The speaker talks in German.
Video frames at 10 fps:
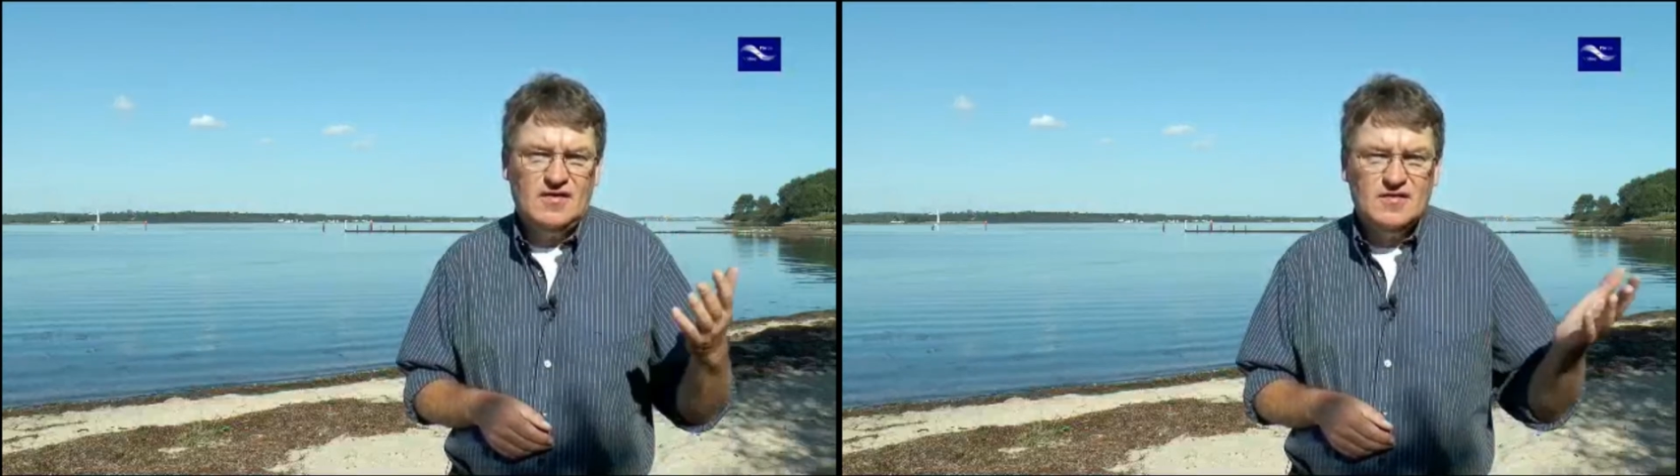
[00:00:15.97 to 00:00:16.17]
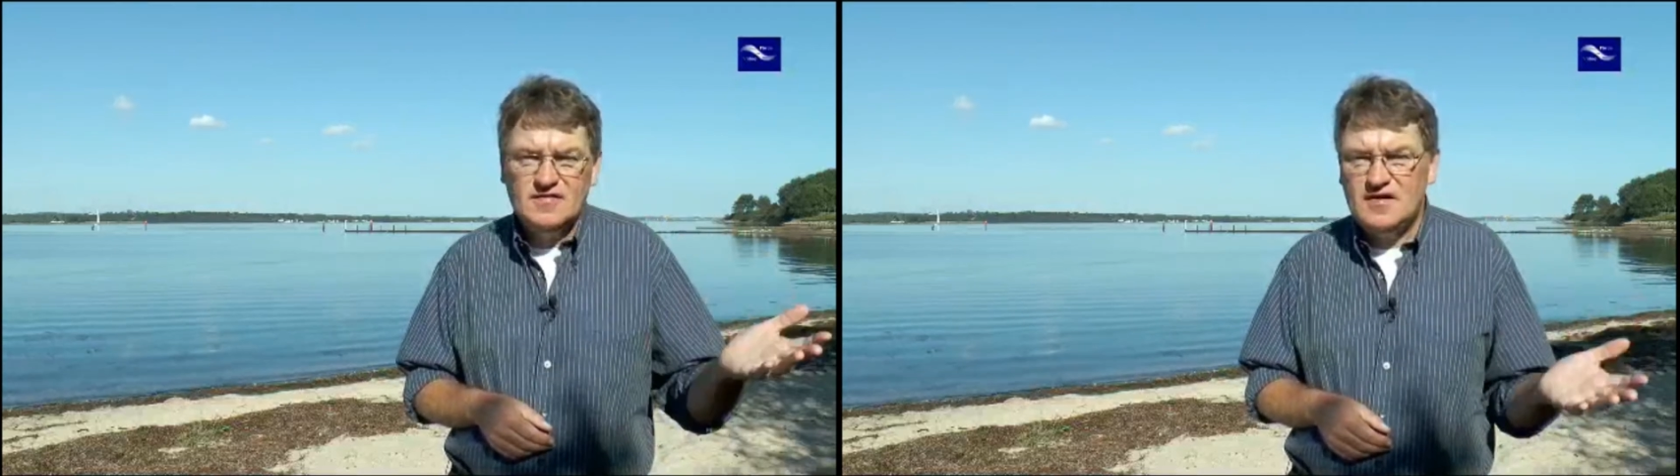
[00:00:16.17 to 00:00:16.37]

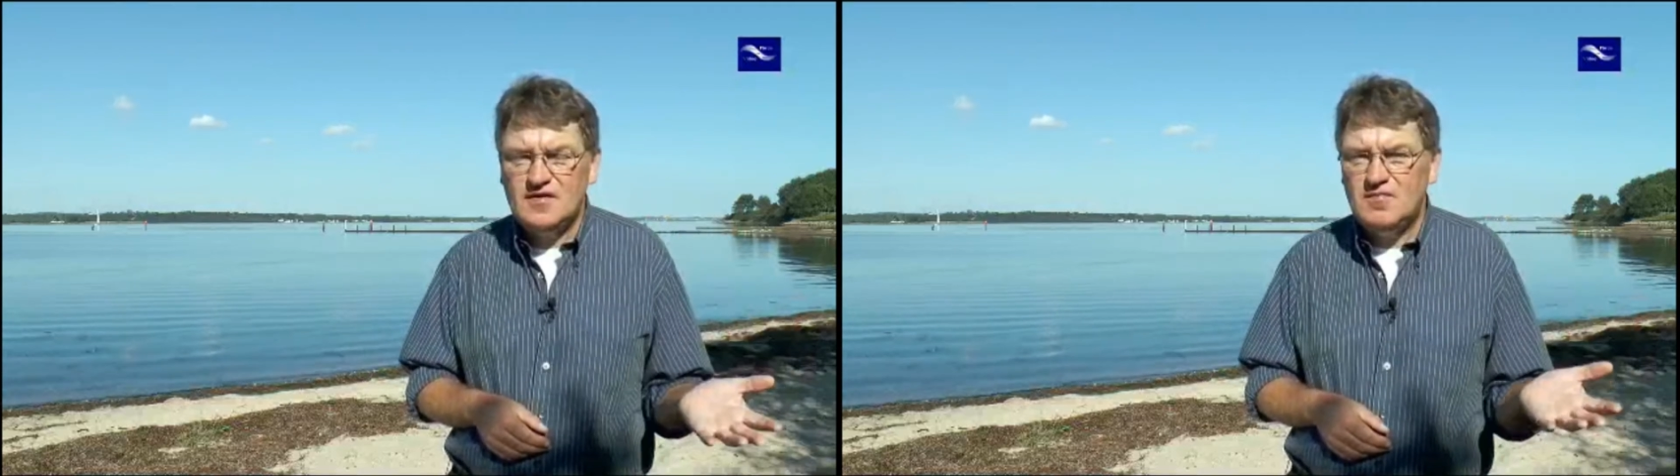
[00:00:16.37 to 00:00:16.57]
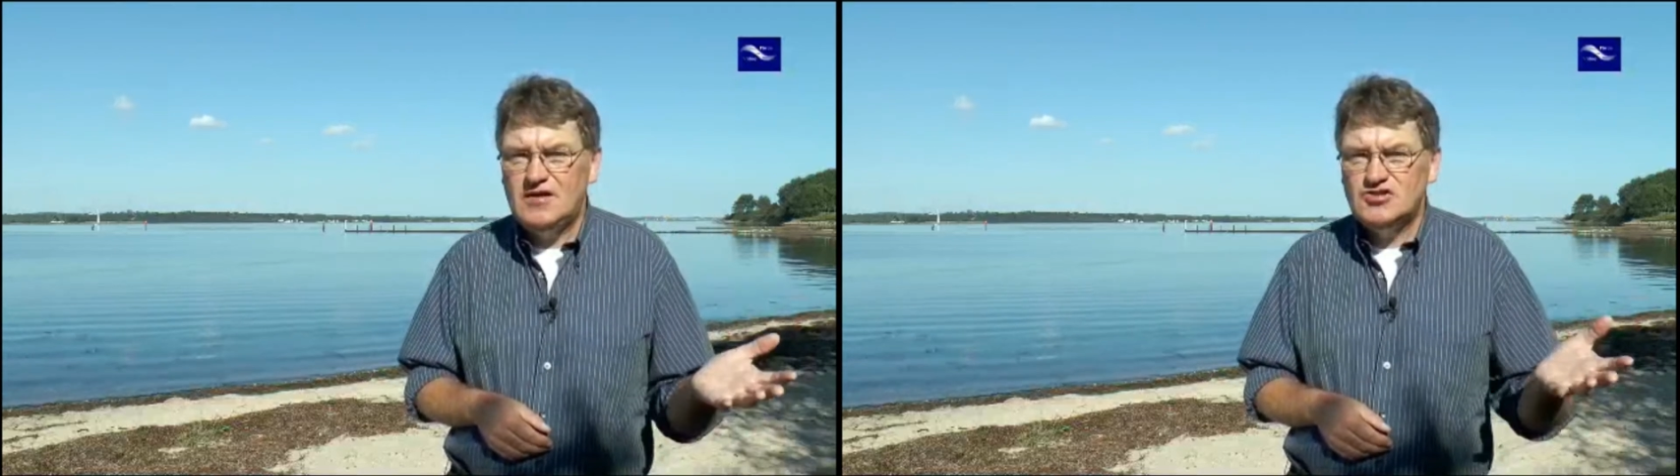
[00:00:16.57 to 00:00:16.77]

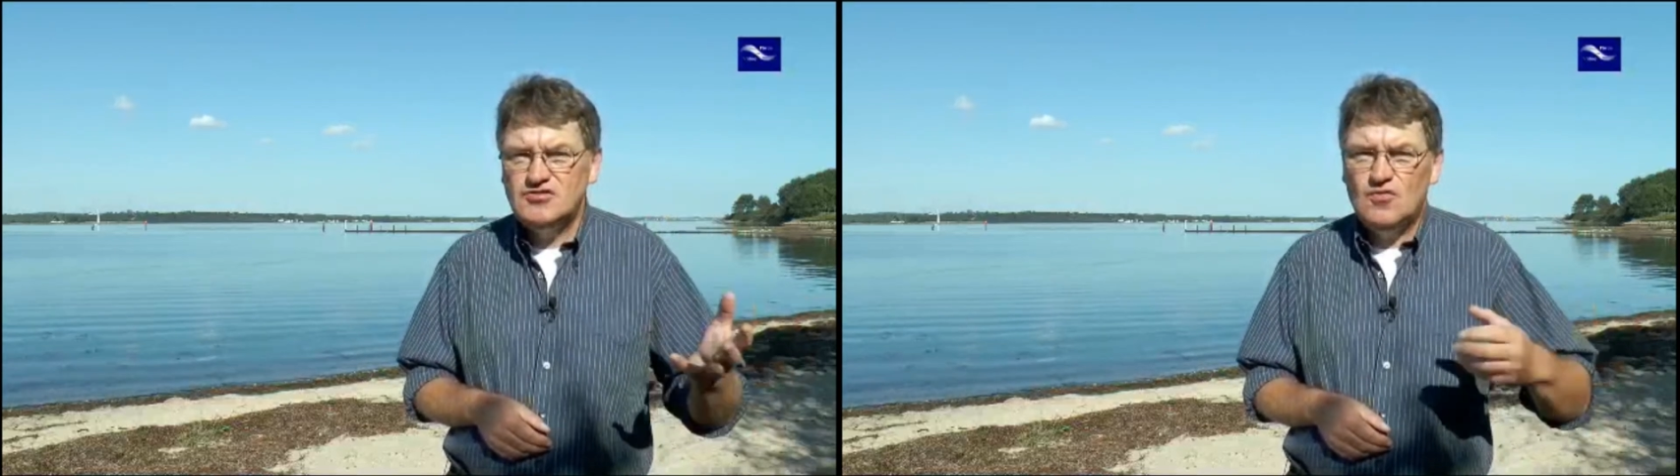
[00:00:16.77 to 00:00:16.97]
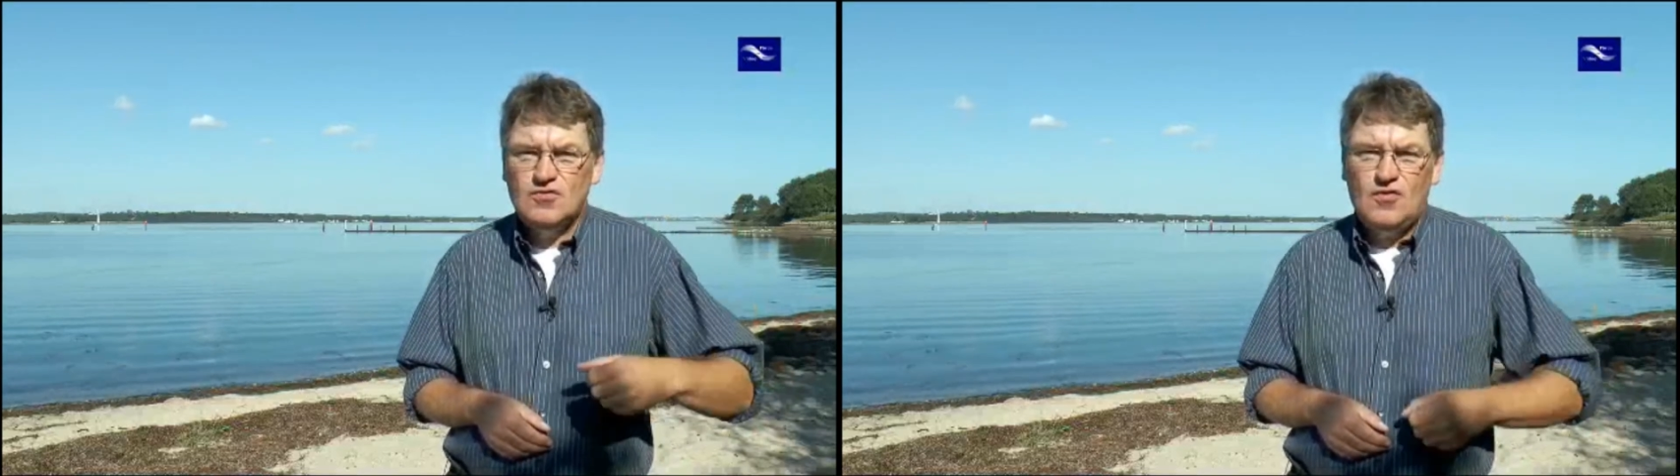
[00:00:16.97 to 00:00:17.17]
interessante
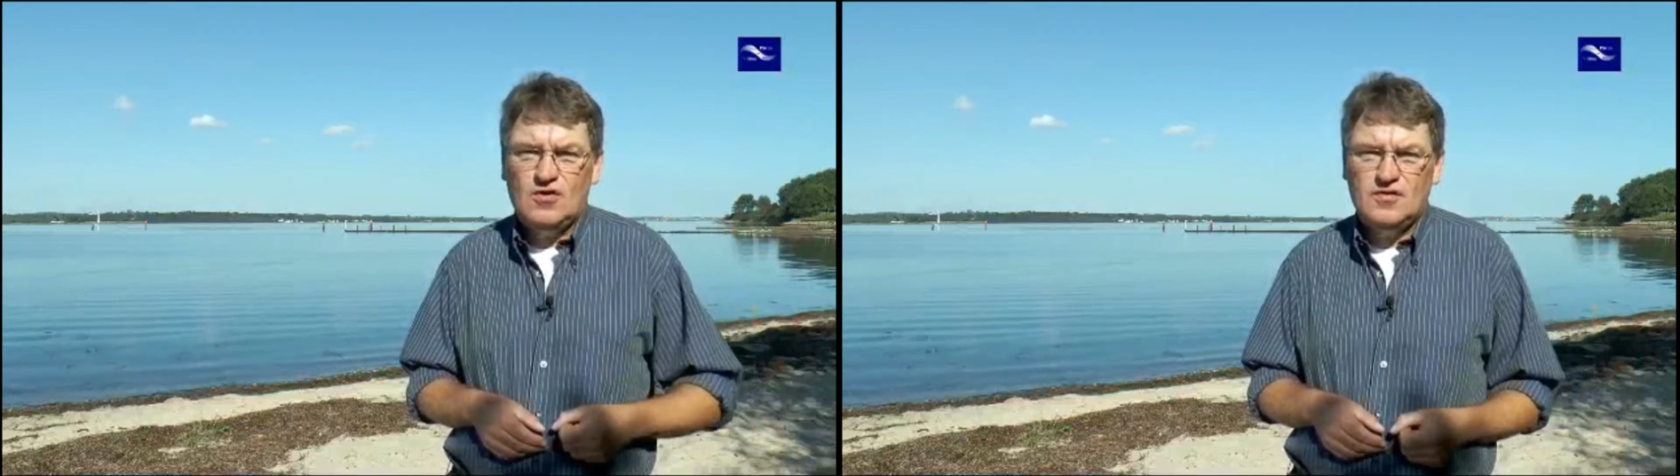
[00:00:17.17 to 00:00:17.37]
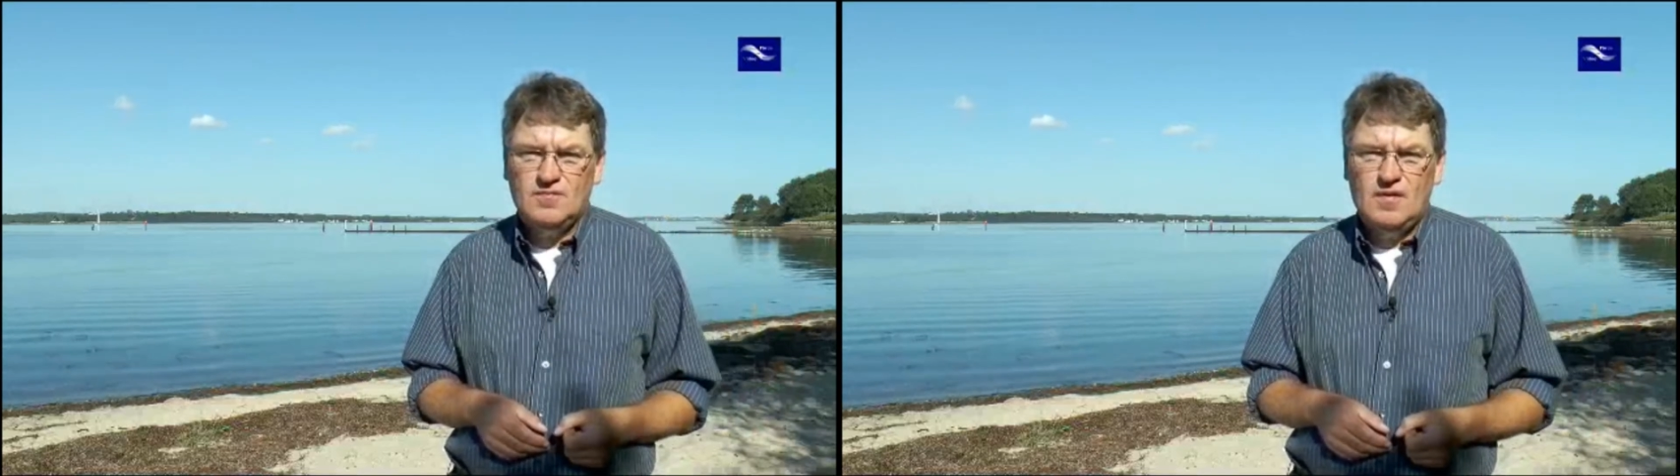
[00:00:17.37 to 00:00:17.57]
Menschen und
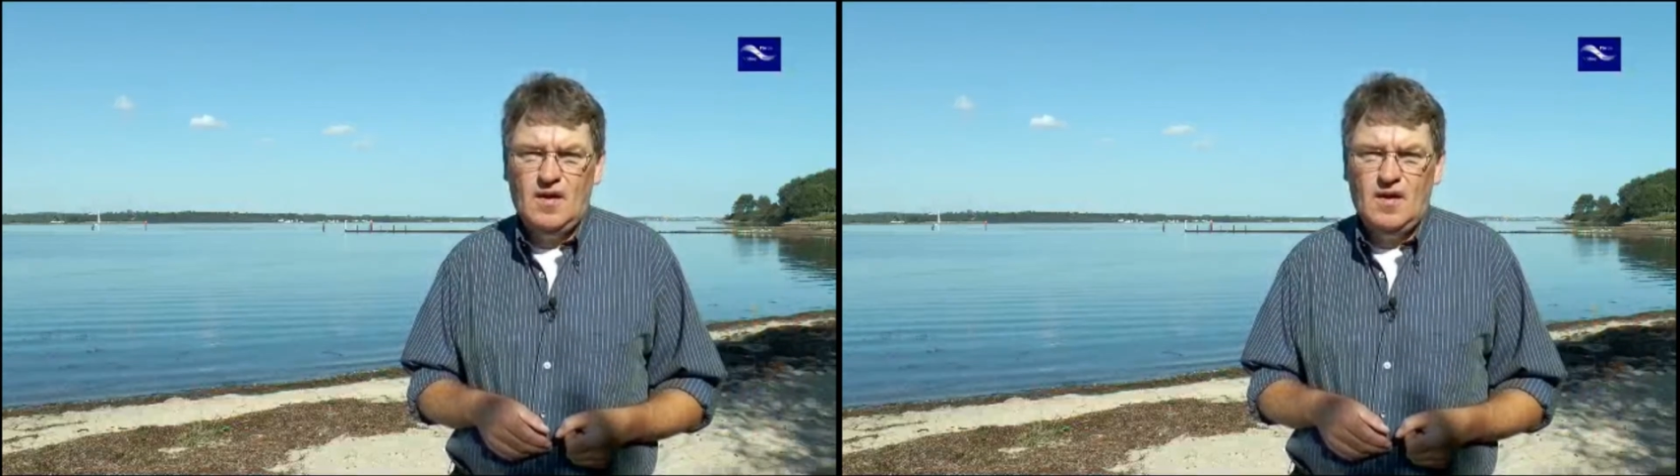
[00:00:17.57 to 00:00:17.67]
Orte.